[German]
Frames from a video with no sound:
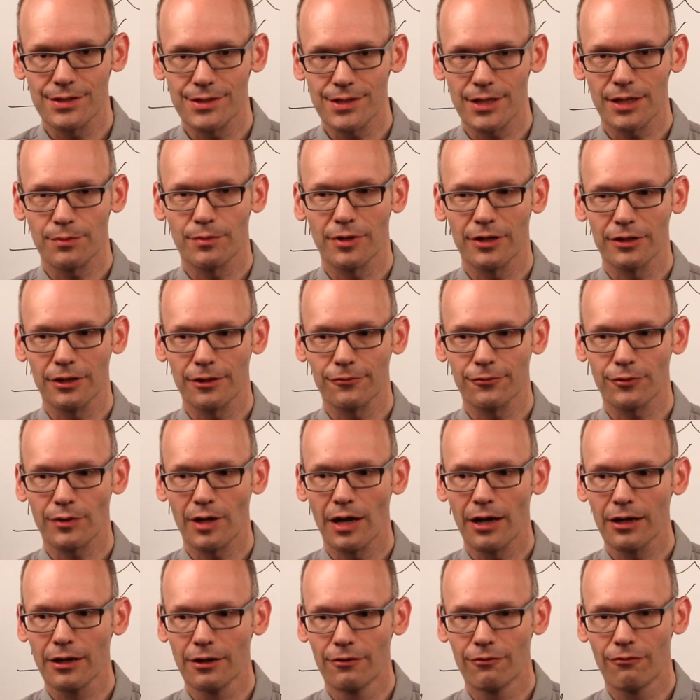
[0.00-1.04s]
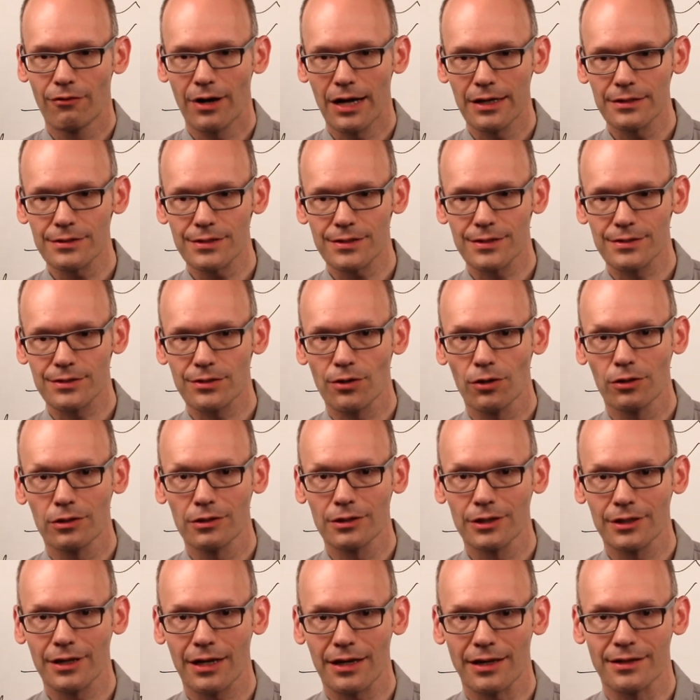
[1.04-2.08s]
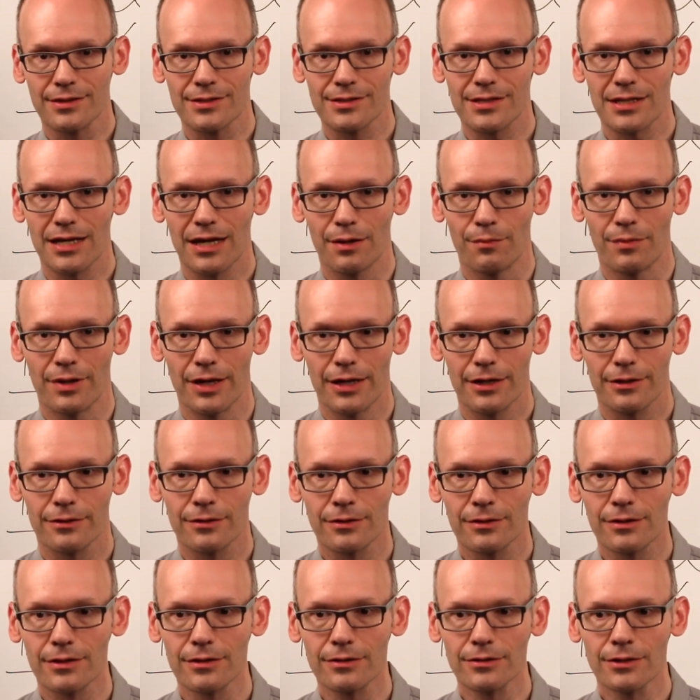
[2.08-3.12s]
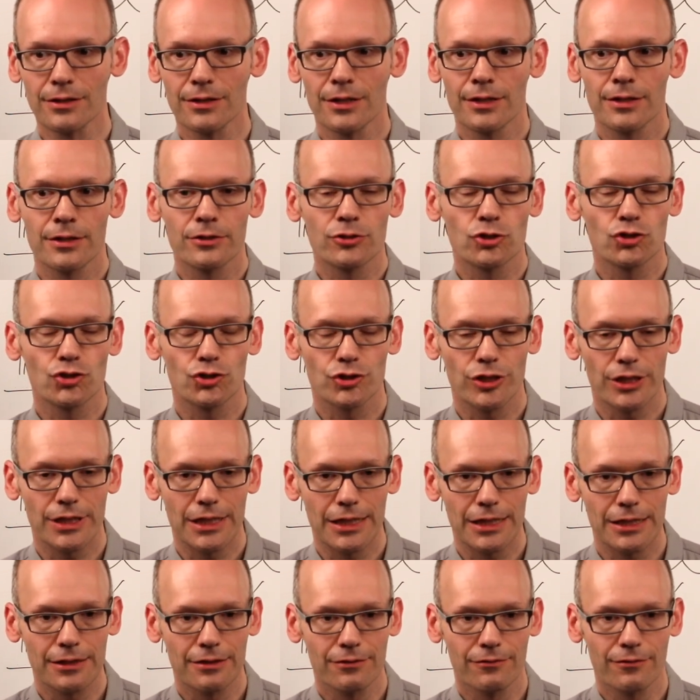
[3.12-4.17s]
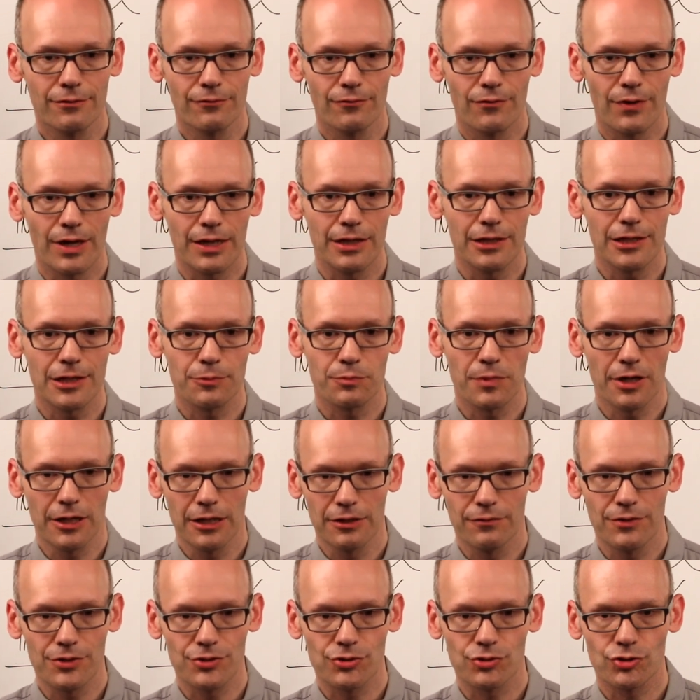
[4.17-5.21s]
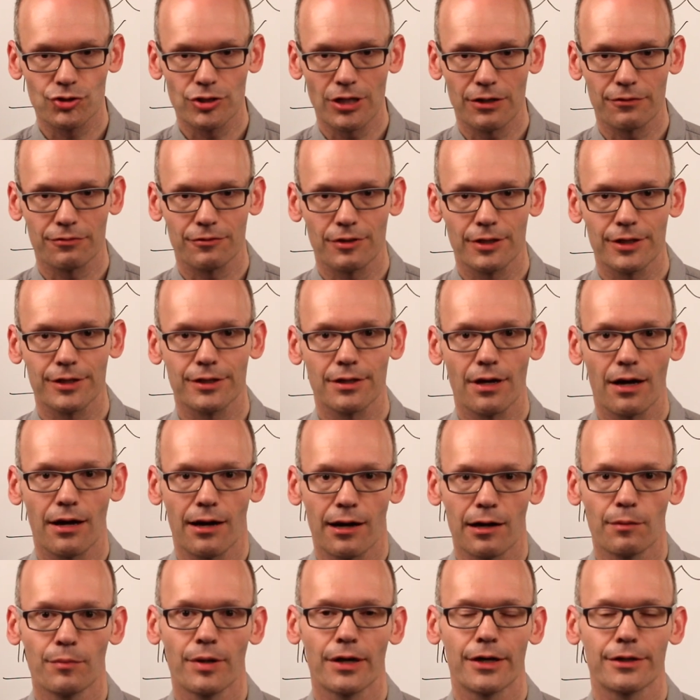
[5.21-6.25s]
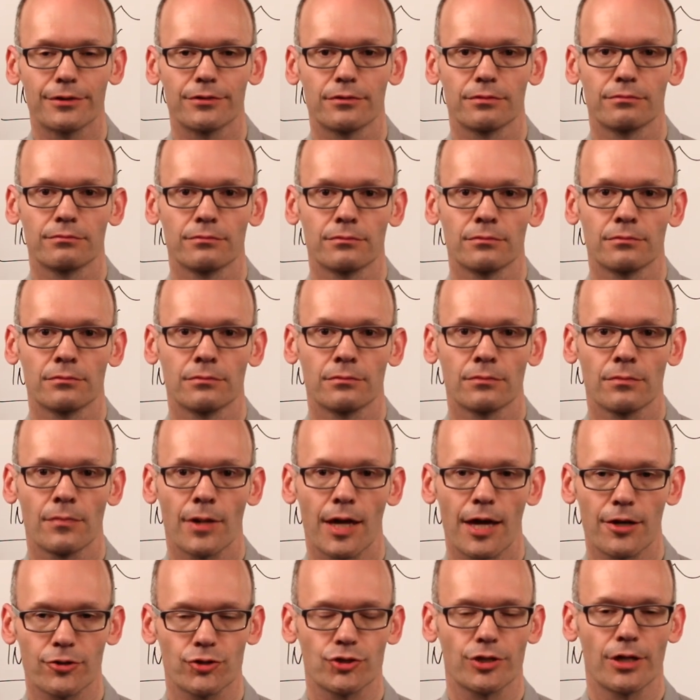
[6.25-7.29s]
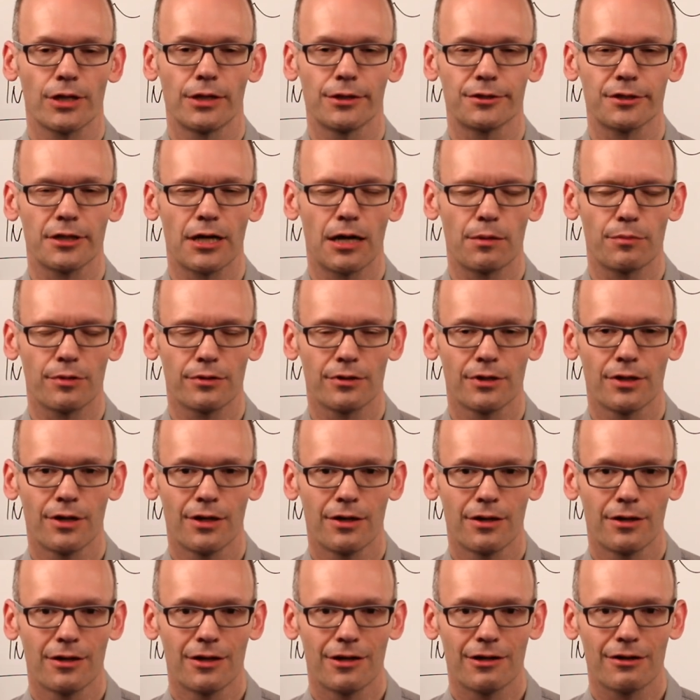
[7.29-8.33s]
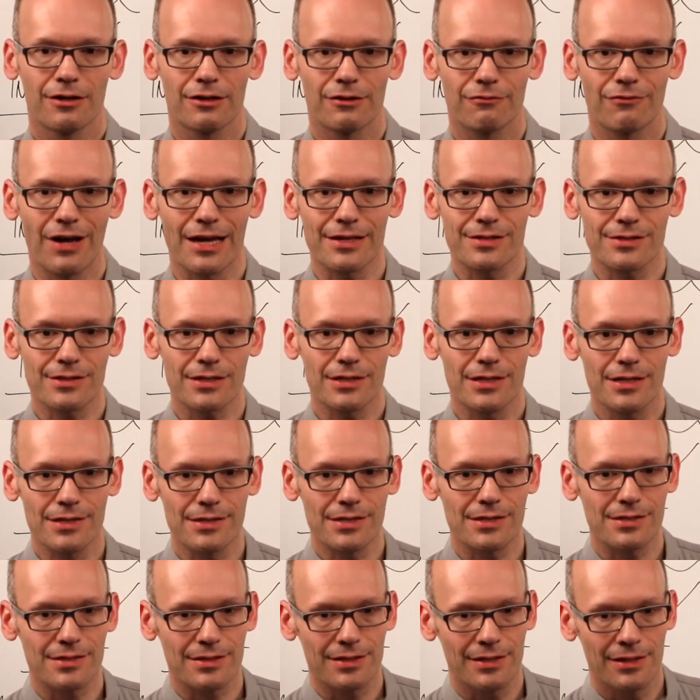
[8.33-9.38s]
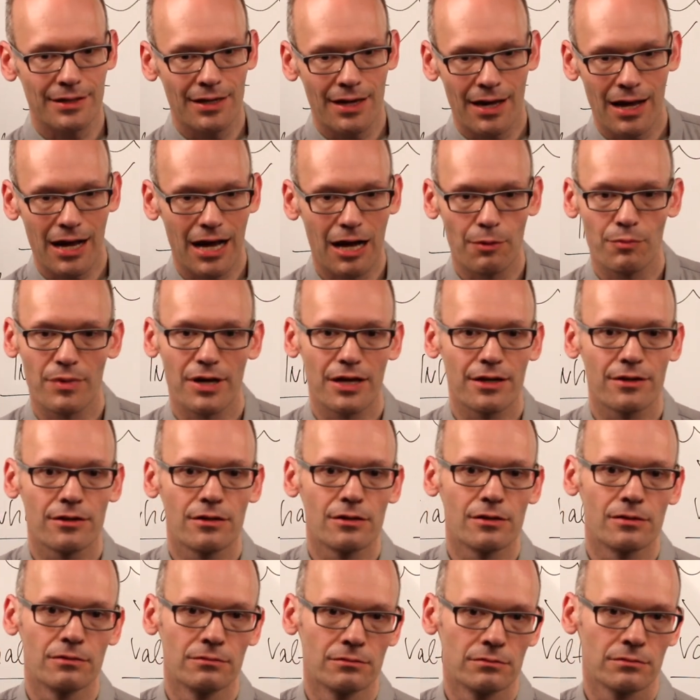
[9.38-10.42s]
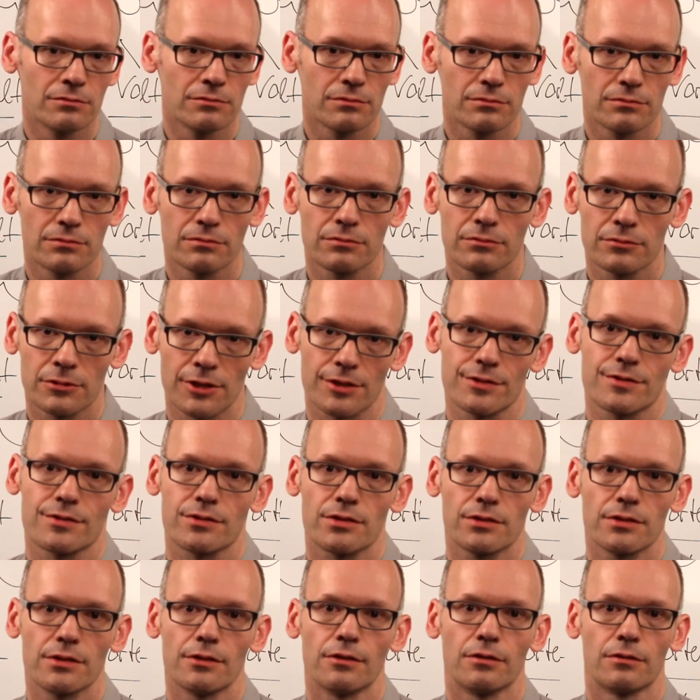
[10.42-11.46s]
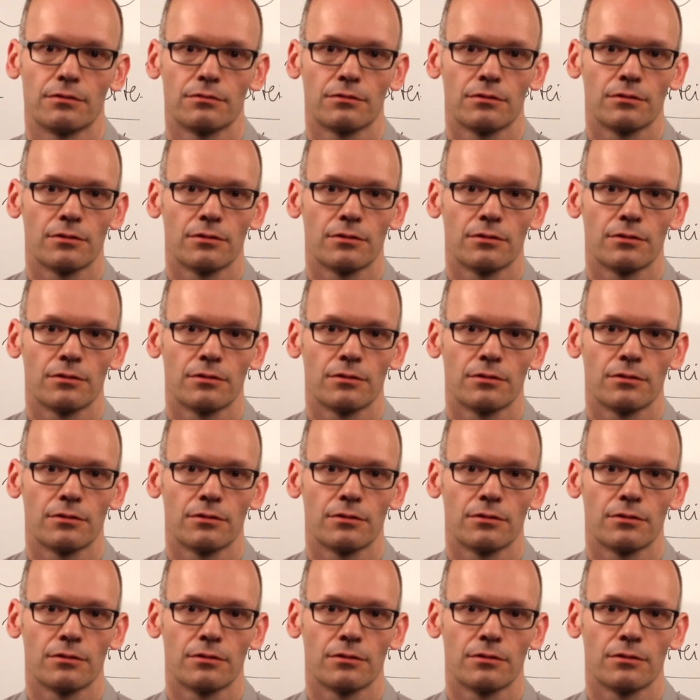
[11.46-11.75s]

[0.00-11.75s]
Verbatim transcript: Sie sich immer die Frage, was soll ganz am Ende stehen, wenn ich meine wissenschaftliche Arbeit erstellt habe? Was ist am Ende das Ziel?